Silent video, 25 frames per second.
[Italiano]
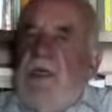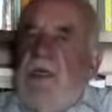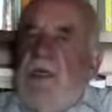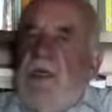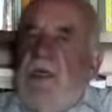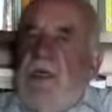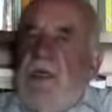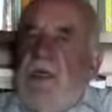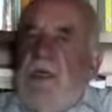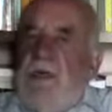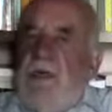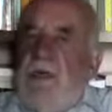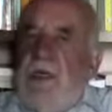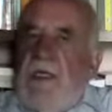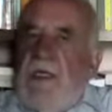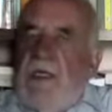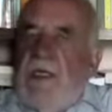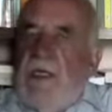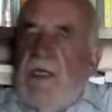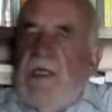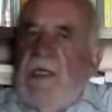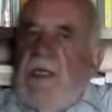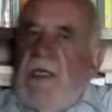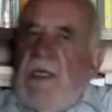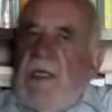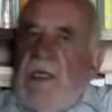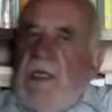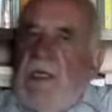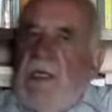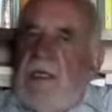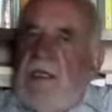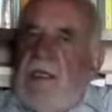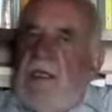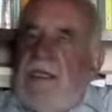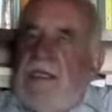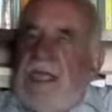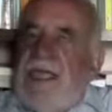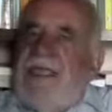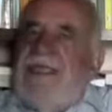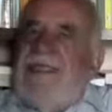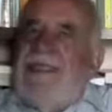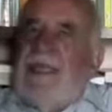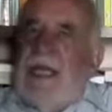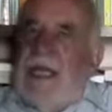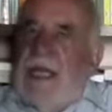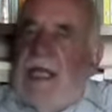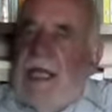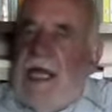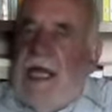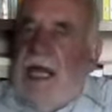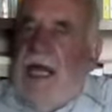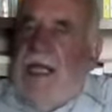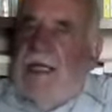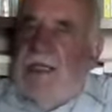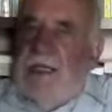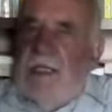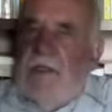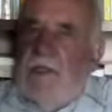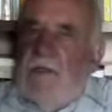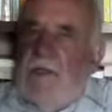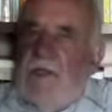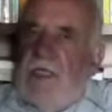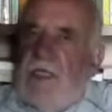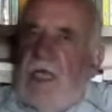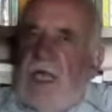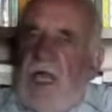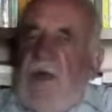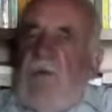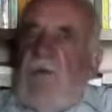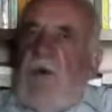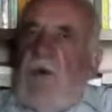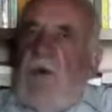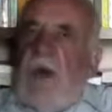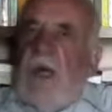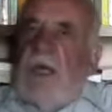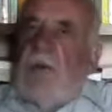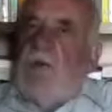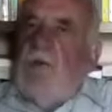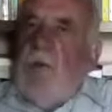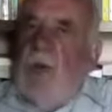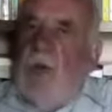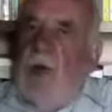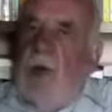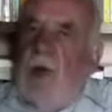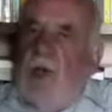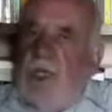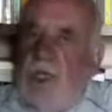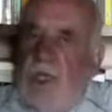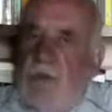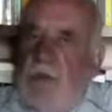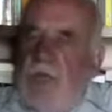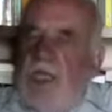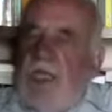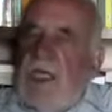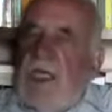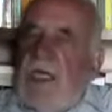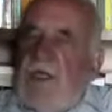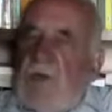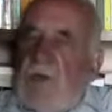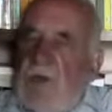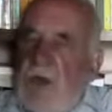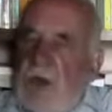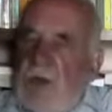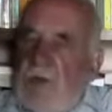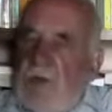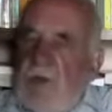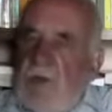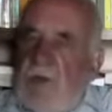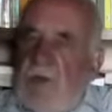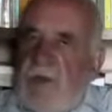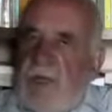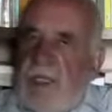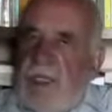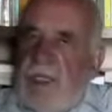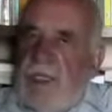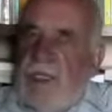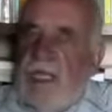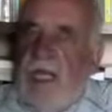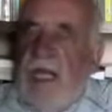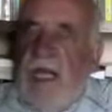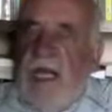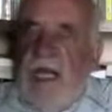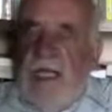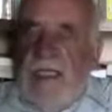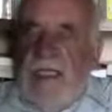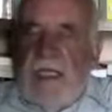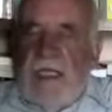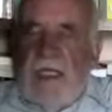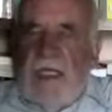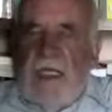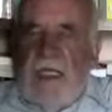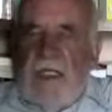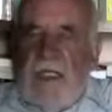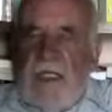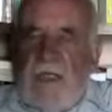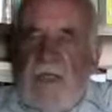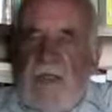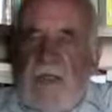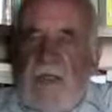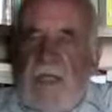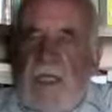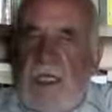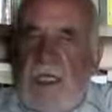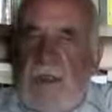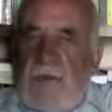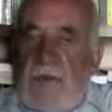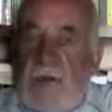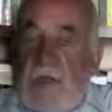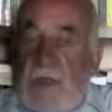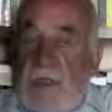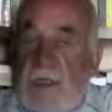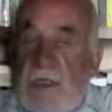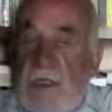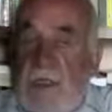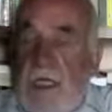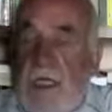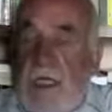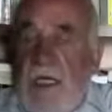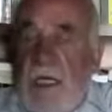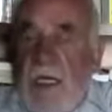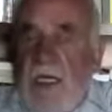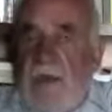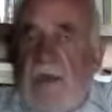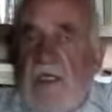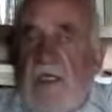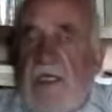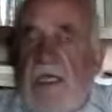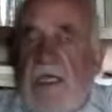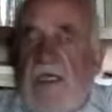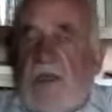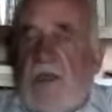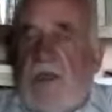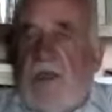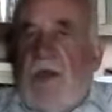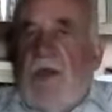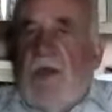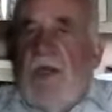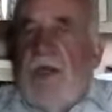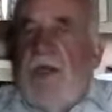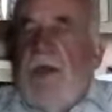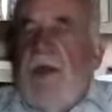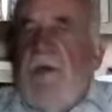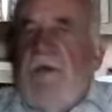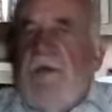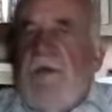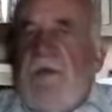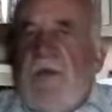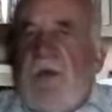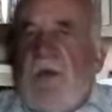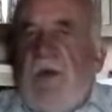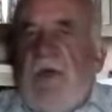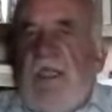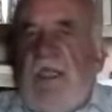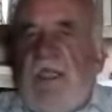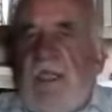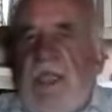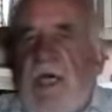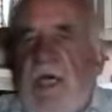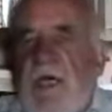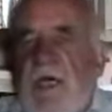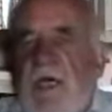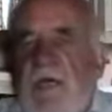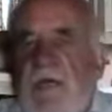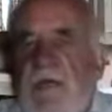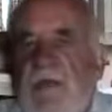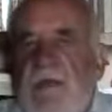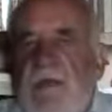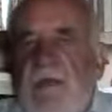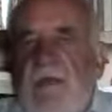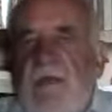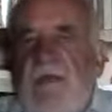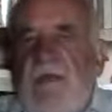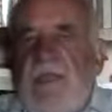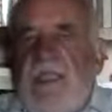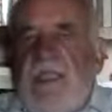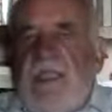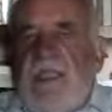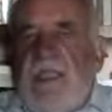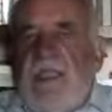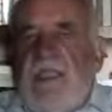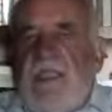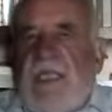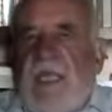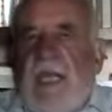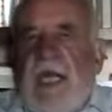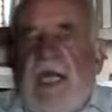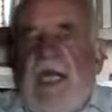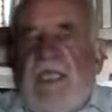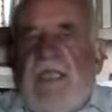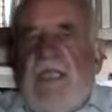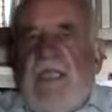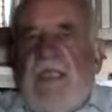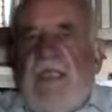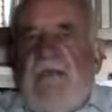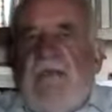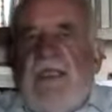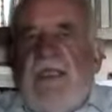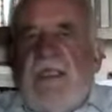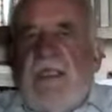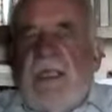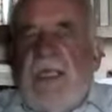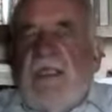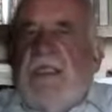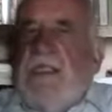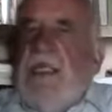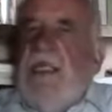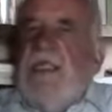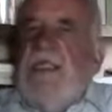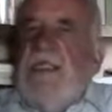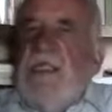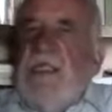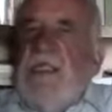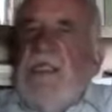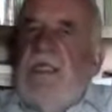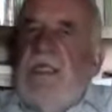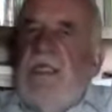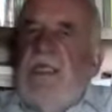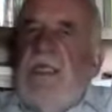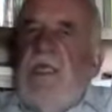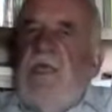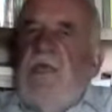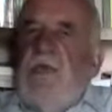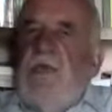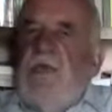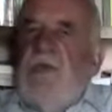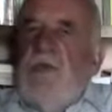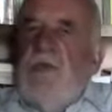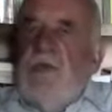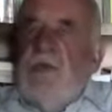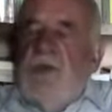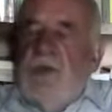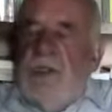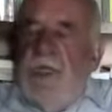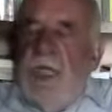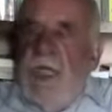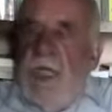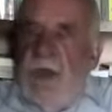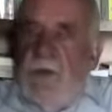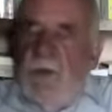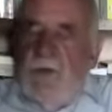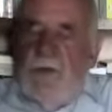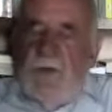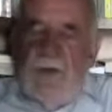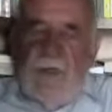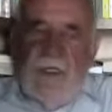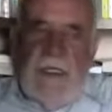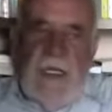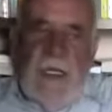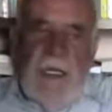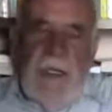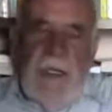di, di, senza casa, noi diremmo barboni, quelli che dormono per strada, chiedono l'elemosina. Ecco adesso questa, questa, strada è diventata la sede del New Museum.